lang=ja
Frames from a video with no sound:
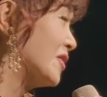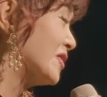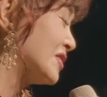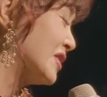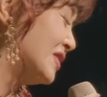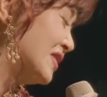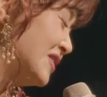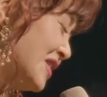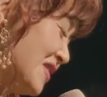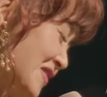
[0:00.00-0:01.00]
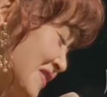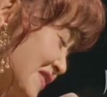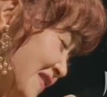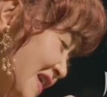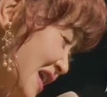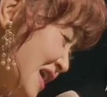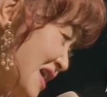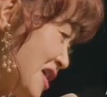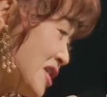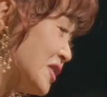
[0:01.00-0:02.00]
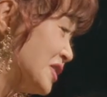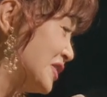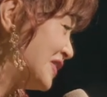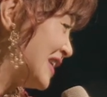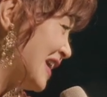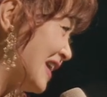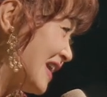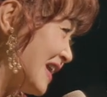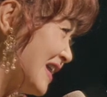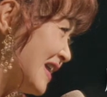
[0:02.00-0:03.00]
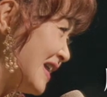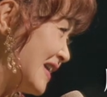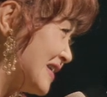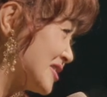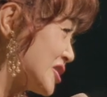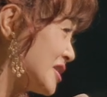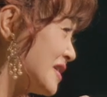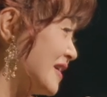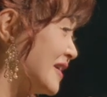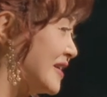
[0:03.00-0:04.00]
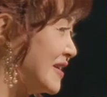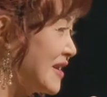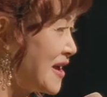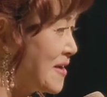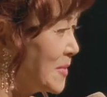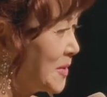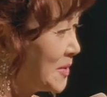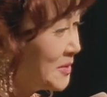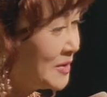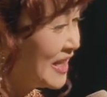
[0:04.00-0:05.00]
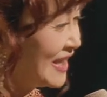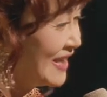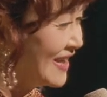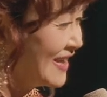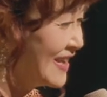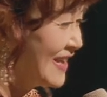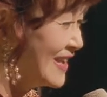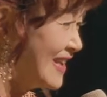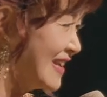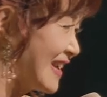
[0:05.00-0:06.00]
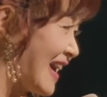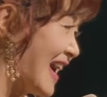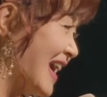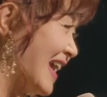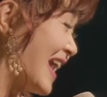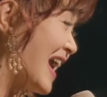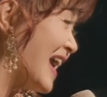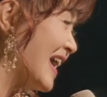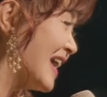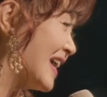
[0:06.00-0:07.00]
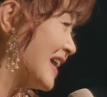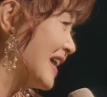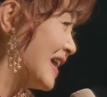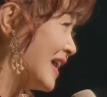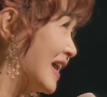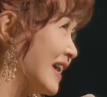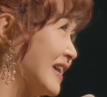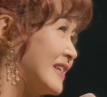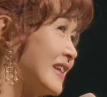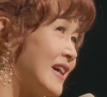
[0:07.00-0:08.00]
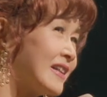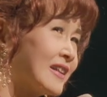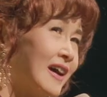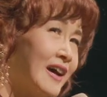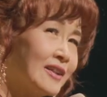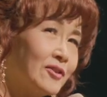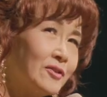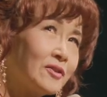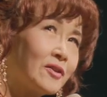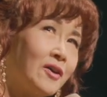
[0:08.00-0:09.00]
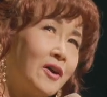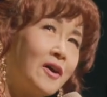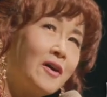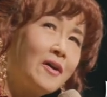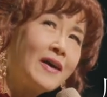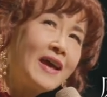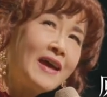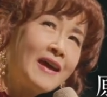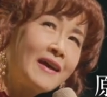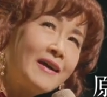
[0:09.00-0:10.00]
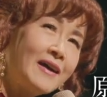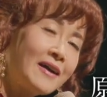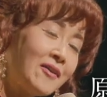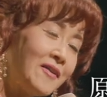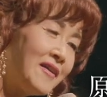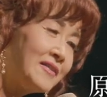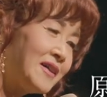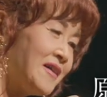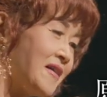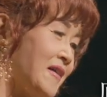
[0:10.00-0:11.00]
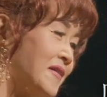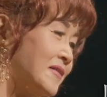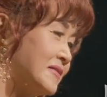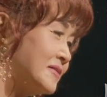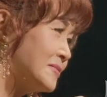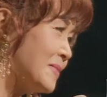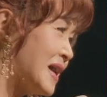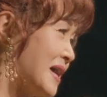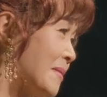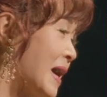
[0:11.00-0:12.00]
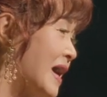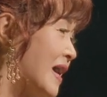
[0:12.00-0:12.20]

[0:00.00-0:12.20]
原作、脚本、作詞、作曲、演出、主演、中島みゆきが全てを務める世界でも類を見ない舞台表現夜会。